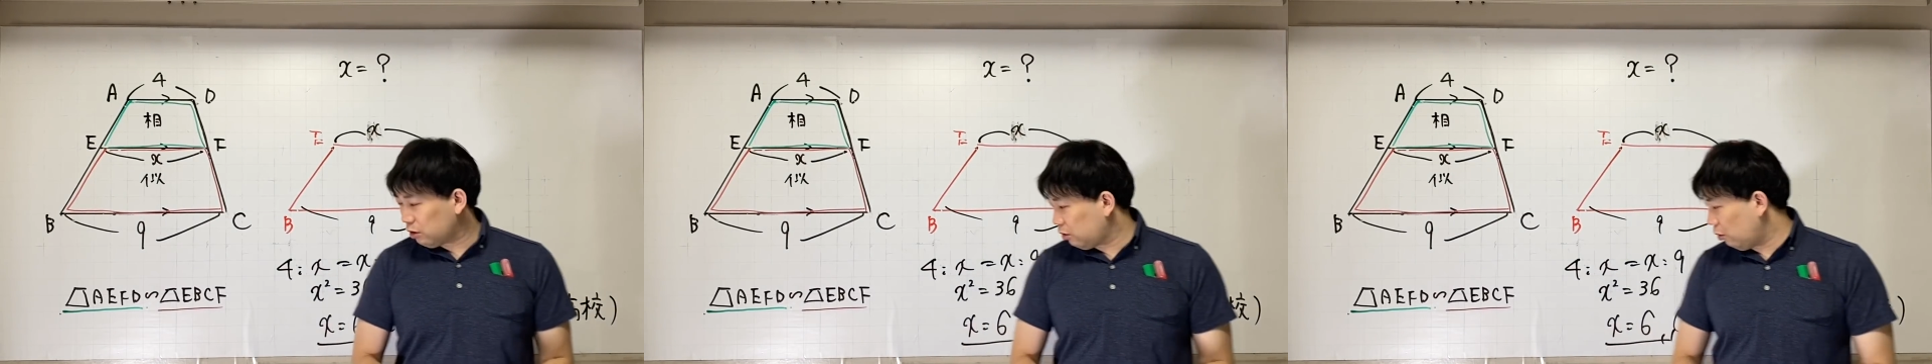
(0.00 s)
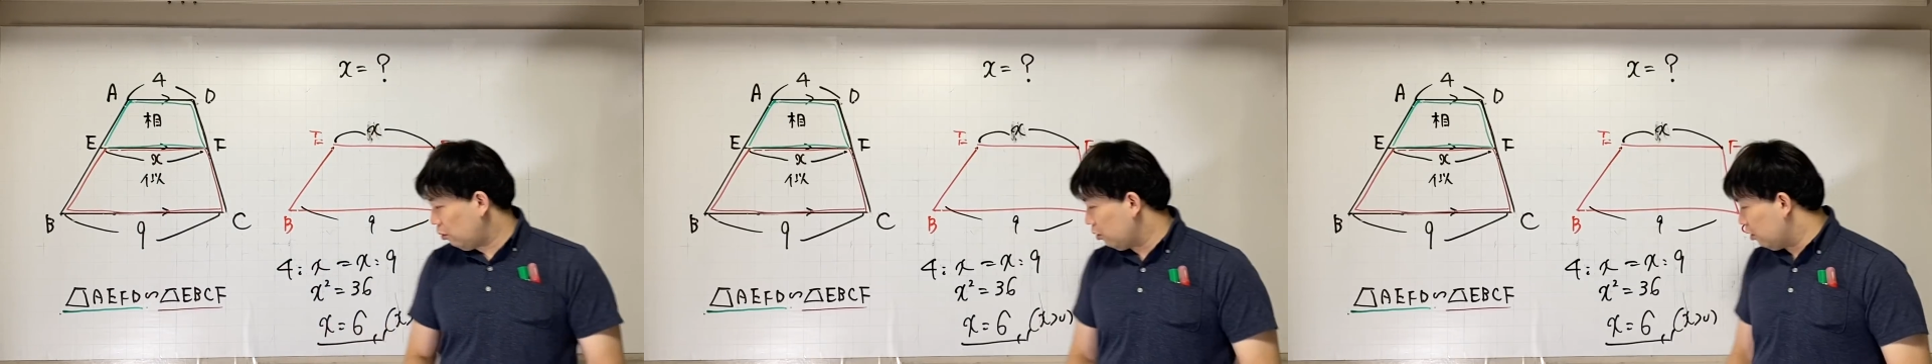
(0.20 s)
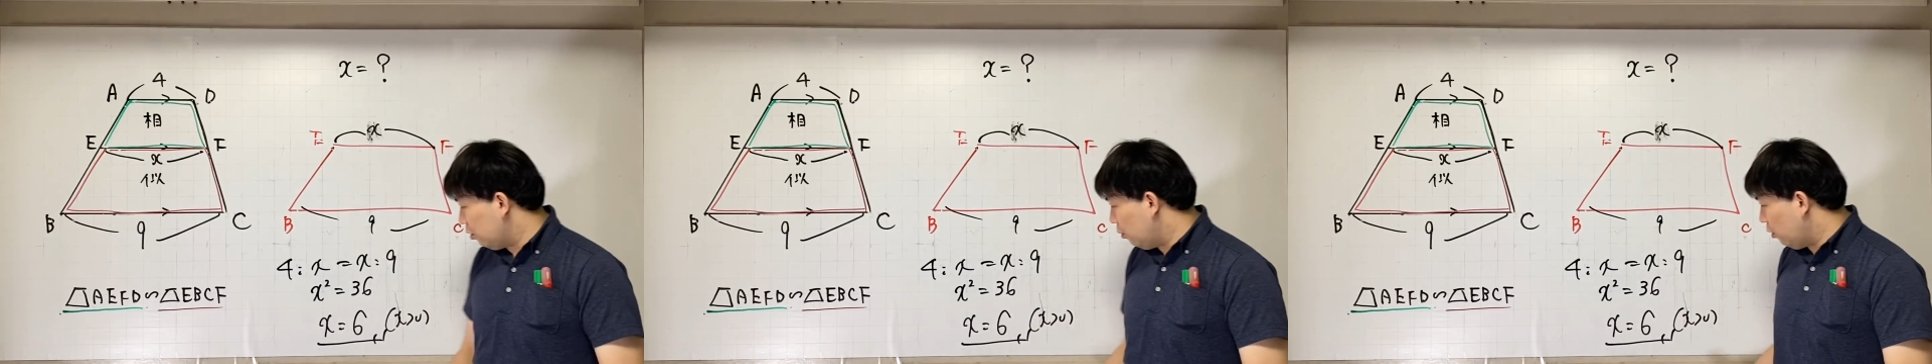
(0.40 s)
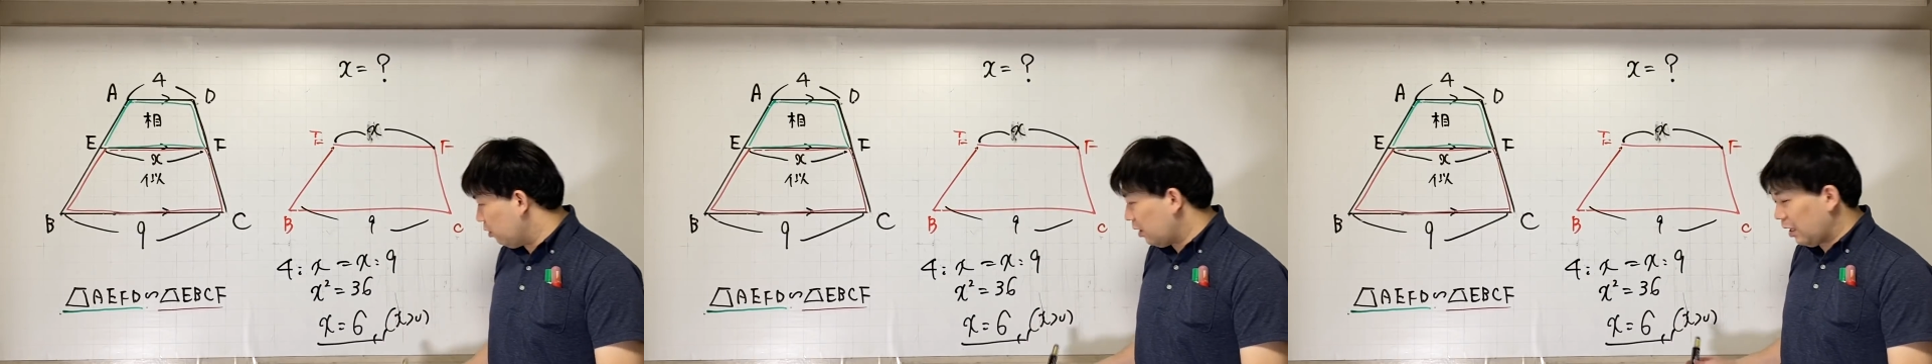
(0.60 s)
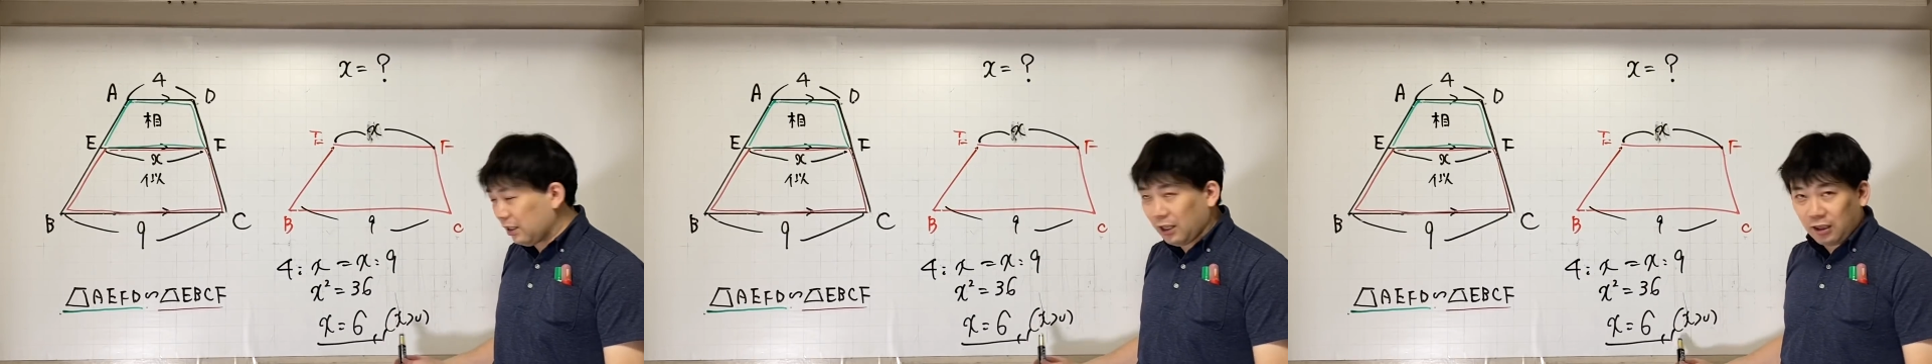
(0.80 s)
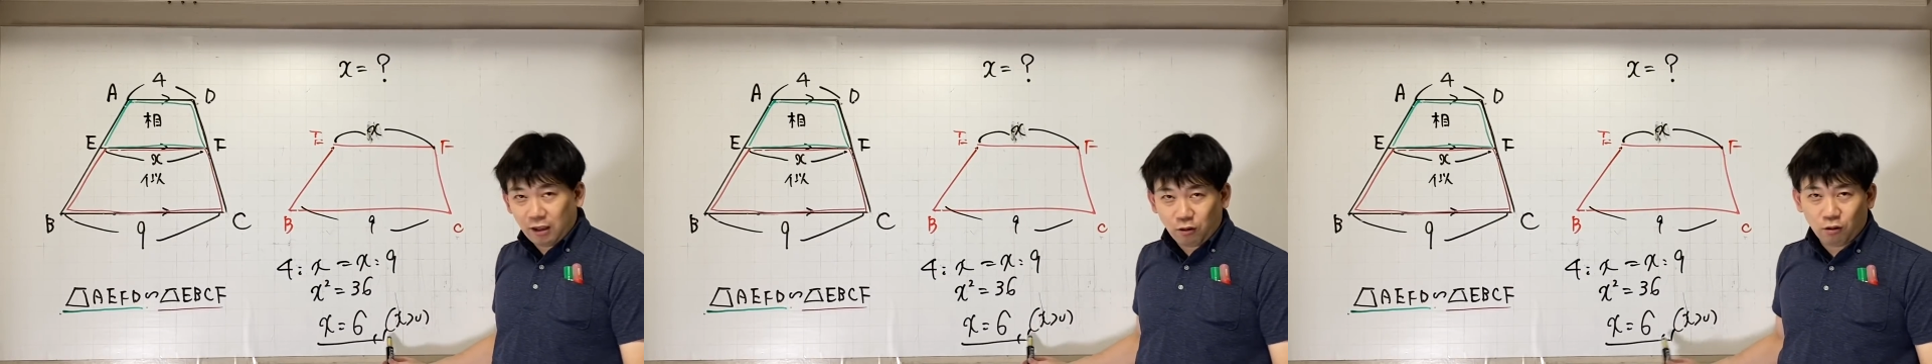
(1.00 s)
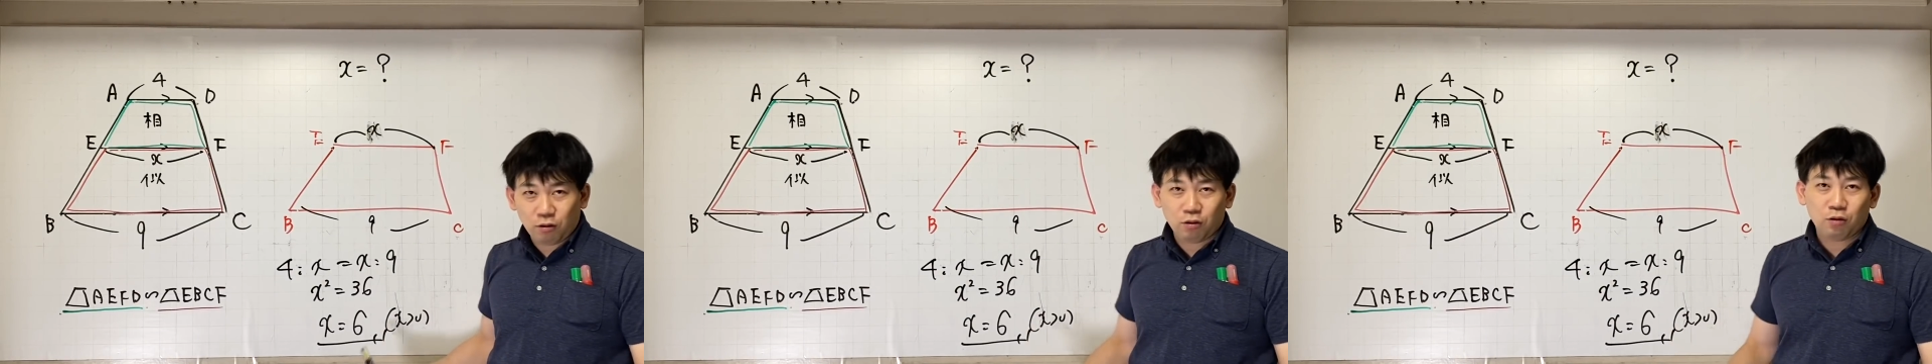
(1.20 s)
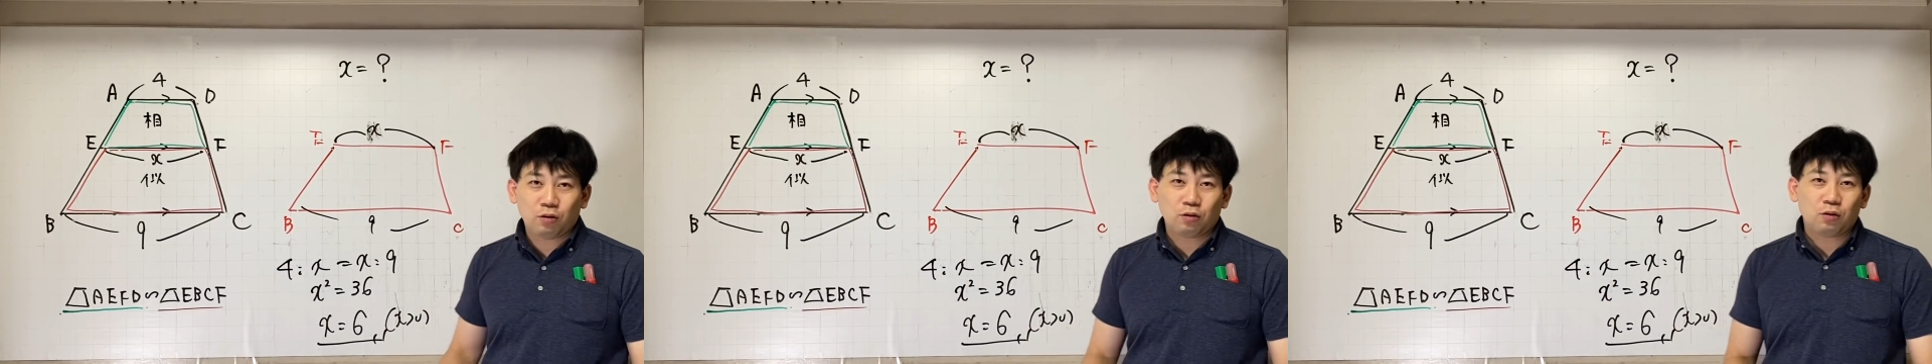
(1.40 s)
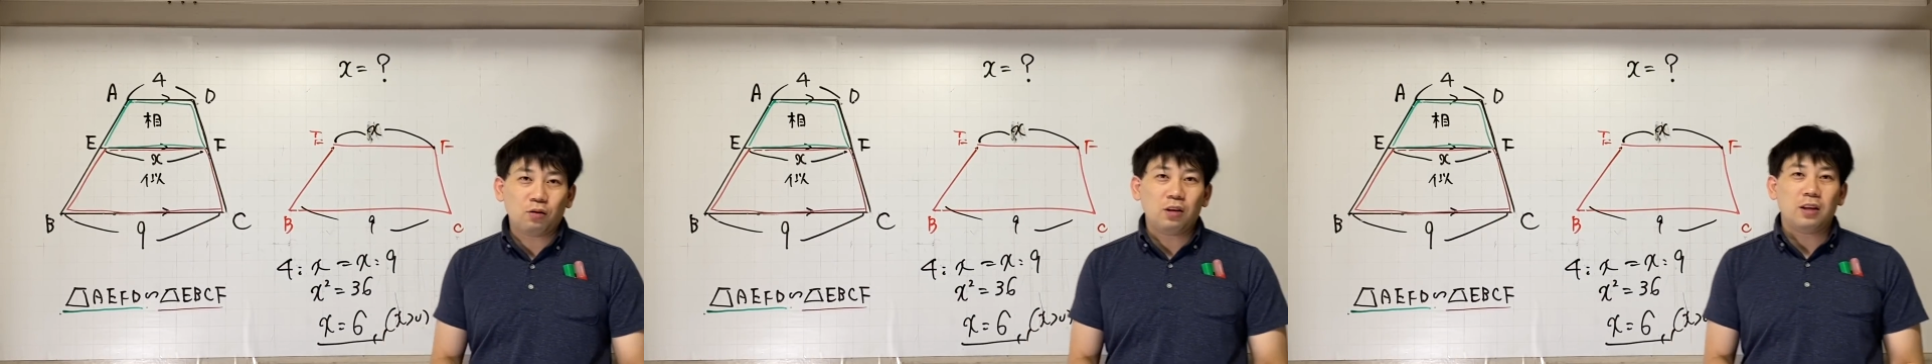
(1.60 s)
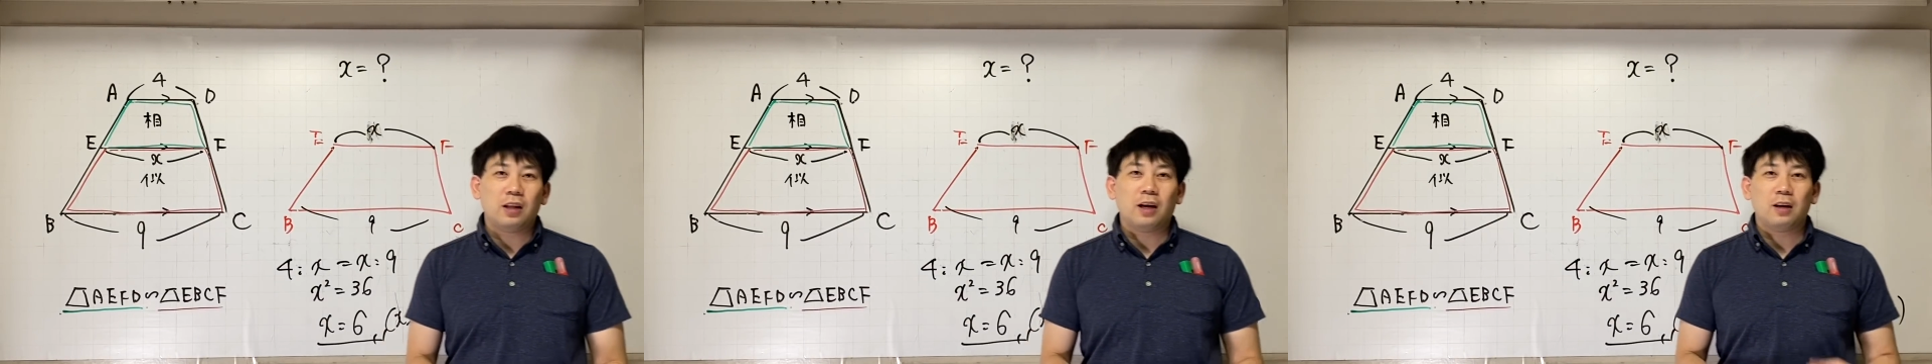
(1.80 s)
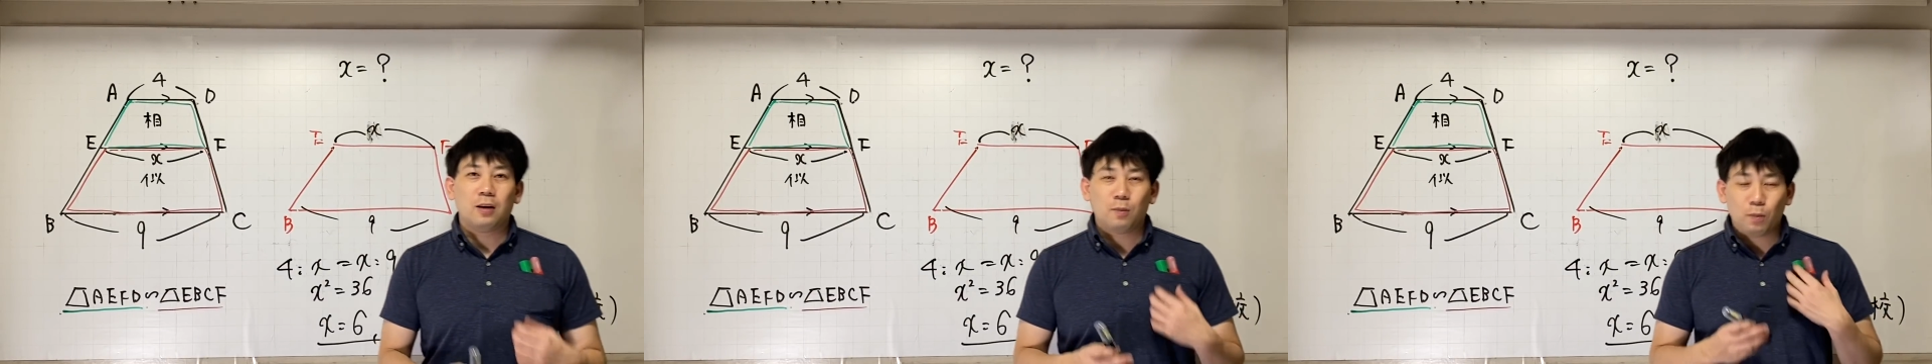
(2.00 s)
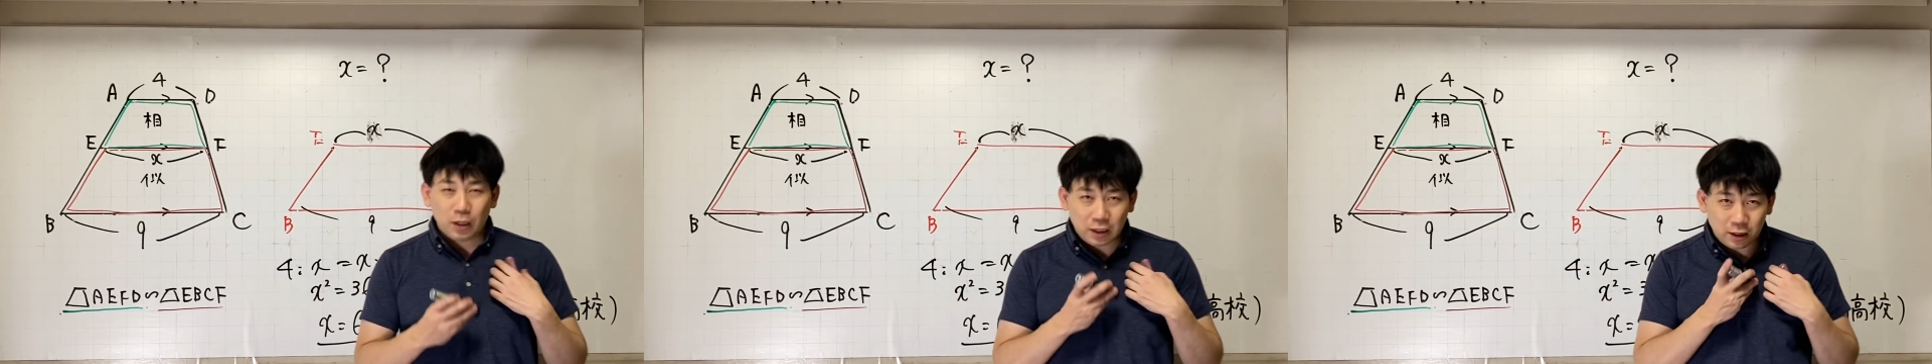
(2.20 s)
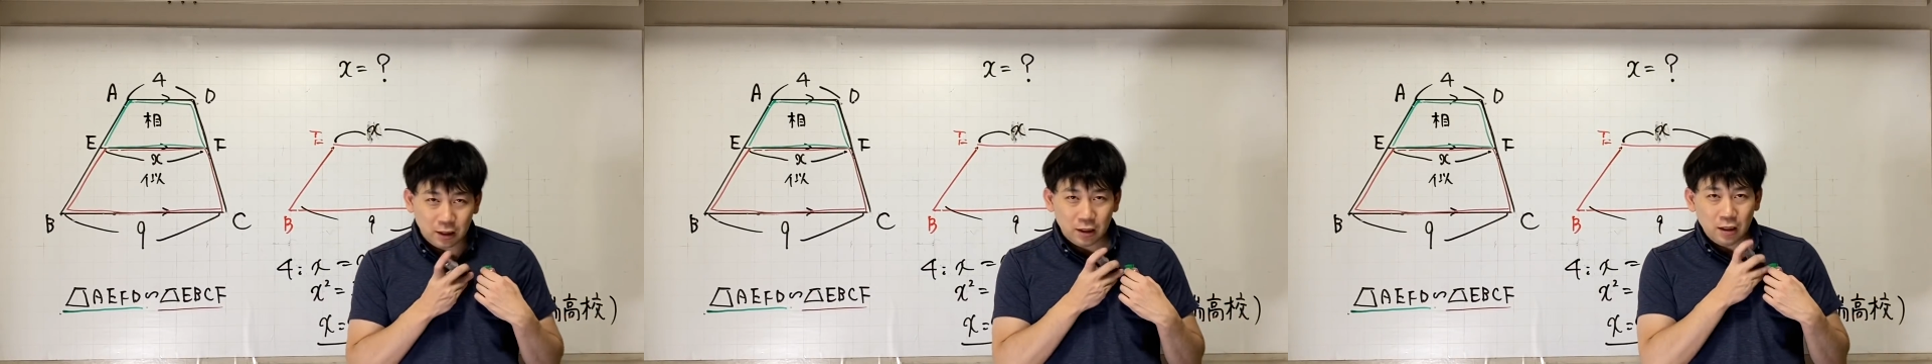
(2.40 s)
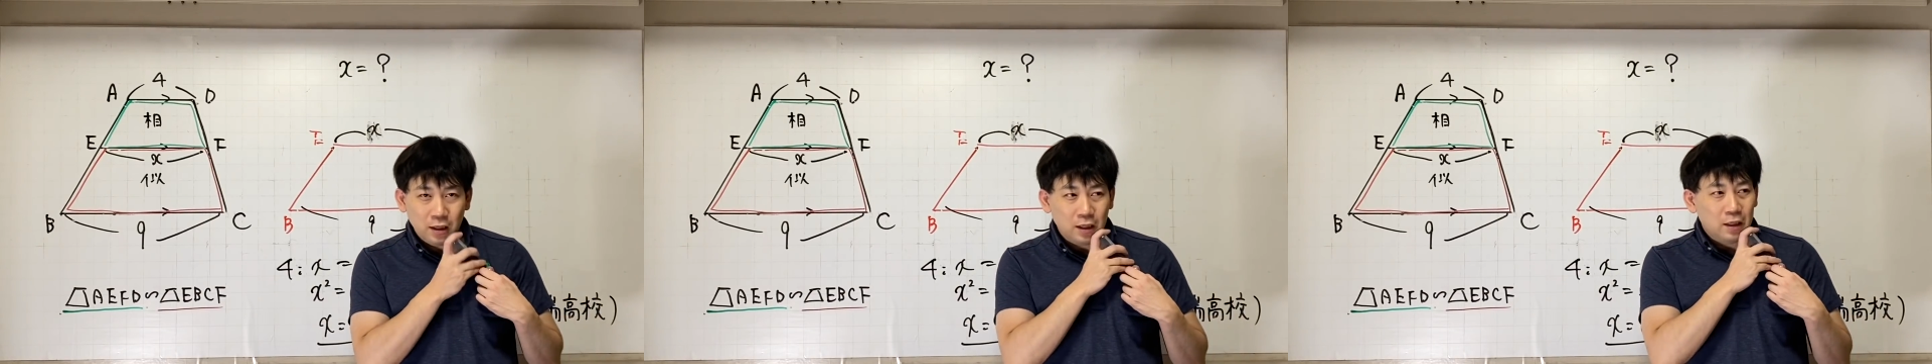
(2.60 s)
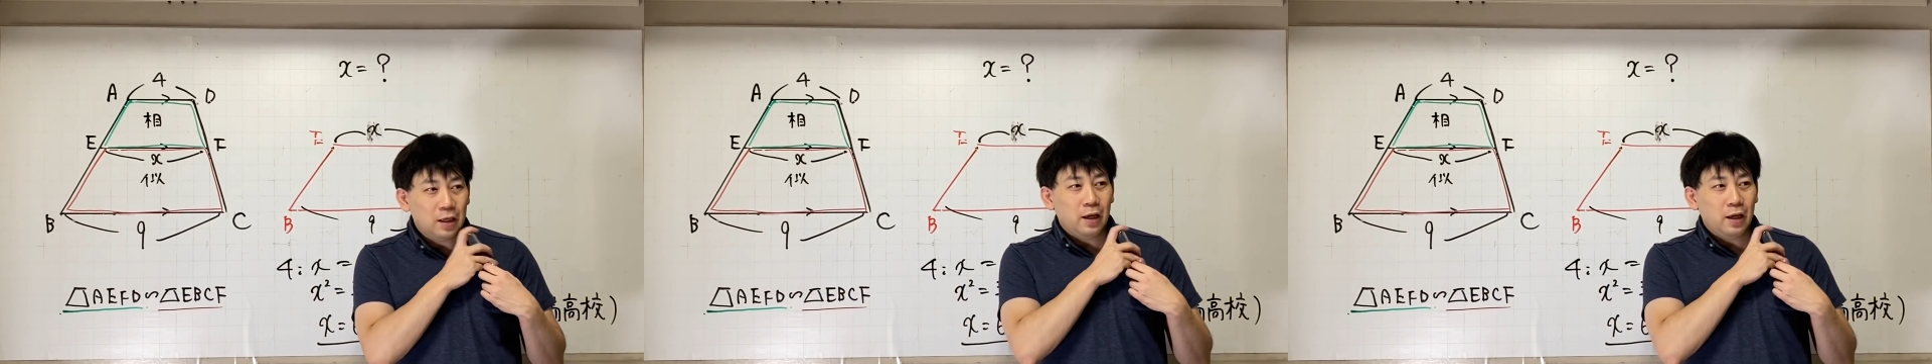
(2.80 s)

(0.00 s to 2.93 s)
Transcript: そういう問題だったということになります。